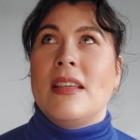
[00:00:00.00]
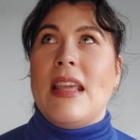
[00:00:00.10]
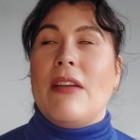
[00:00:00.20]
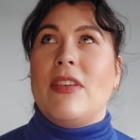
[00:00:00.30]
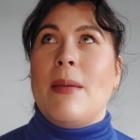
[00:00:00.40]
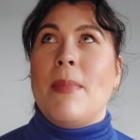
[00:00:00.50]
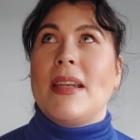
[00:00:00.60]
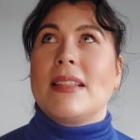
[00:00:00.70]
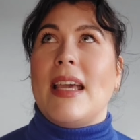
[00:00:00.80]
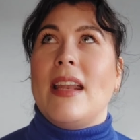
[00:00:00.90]
ja, wie nennt man
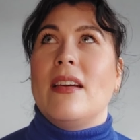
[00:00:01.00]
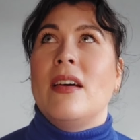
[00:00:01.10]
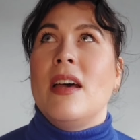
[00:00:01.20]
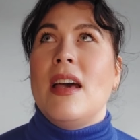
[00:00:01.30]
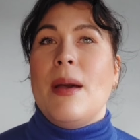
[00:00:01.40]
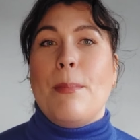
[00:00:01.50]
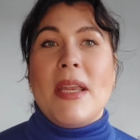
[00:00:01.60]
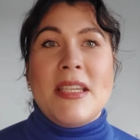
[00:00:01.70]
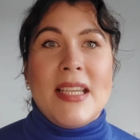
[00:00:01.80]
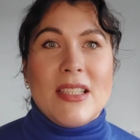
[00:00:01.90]
das, eine
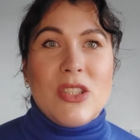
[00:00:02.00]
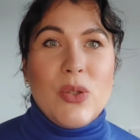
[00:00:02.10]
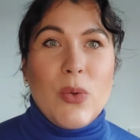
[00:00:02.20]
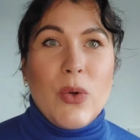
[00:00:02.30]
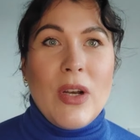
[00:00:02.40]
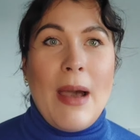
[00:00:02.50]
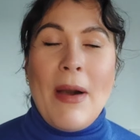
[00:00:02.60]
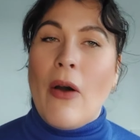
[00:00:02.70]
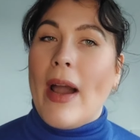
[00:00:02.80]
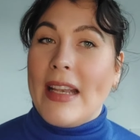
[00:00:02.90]
Meditation,
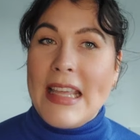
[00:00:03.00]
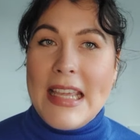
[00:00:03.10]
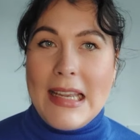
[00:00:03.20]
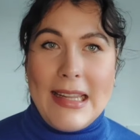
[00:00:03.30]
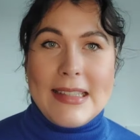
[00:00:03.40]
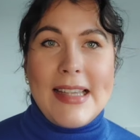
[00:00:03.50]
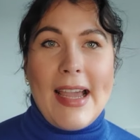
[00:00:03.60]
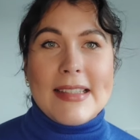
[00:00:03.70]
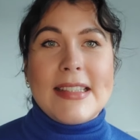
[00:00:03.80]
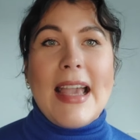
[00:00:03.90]
aber auch ein Healing,
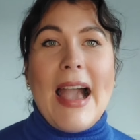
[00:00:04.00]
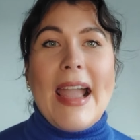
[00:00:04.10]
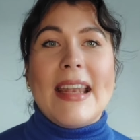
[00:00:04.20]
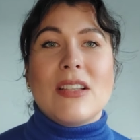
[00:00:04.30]
sagen sie ein.